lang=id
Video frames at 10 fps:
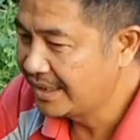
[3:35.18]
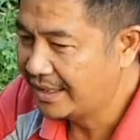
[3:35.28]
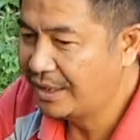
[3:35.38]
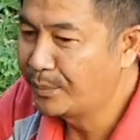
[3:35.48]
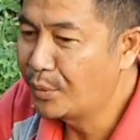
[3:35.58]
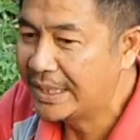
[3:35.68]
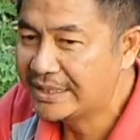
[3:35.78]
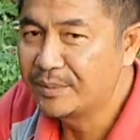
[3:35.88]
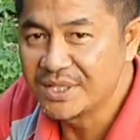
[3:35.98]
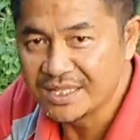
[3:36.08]
kalau mau matang
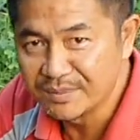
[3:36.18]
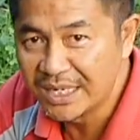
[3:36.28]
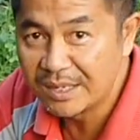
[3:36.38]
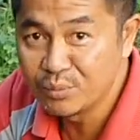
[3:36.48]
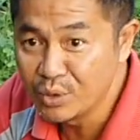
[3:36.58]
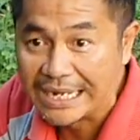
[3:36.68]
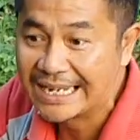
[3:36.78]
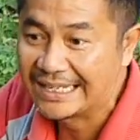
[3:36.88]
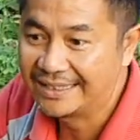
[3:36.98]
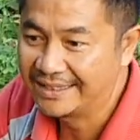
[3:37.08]
bisa 9
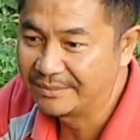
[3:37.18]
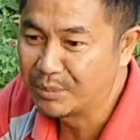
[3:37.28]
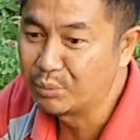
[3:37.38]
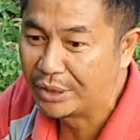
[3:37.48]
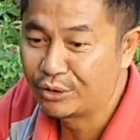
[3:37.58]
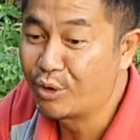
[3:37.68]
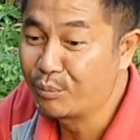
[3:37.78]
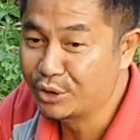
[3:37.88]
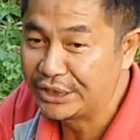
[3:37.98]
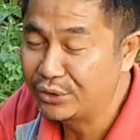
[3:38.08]
bulanan membuat
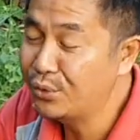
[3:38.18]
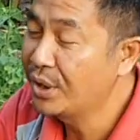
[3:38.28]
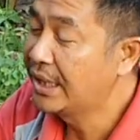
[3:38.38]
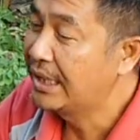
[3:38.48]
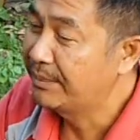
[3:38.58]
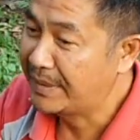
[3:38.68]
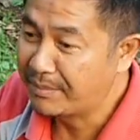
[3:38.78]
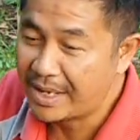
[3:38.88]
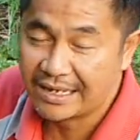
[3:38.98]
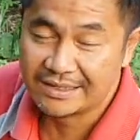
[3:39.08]
kompos itu
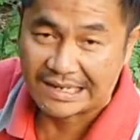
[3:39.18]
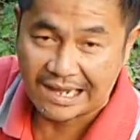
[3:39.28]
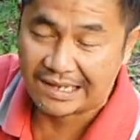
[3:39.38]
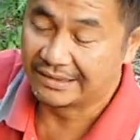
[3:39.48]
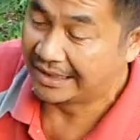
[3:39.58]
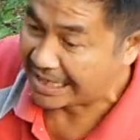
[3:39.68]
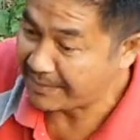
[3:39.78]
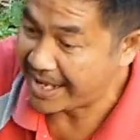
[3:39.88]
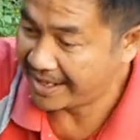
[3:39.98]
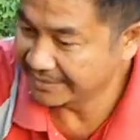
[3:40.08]
memang sangat lama